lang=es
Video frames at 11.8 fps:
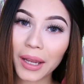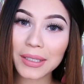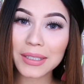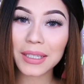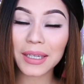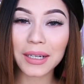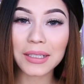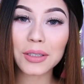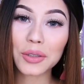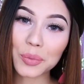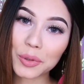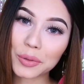a enseñarles
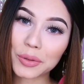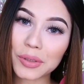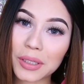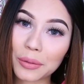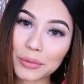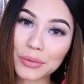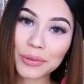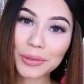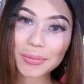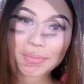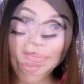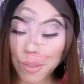los productos de Otsu.
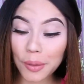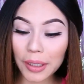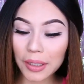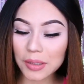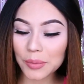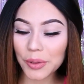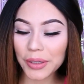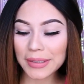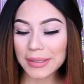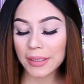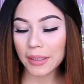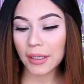Lo primero que les voy a
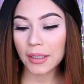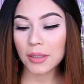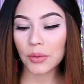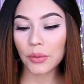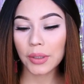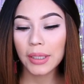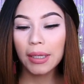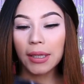enseñar son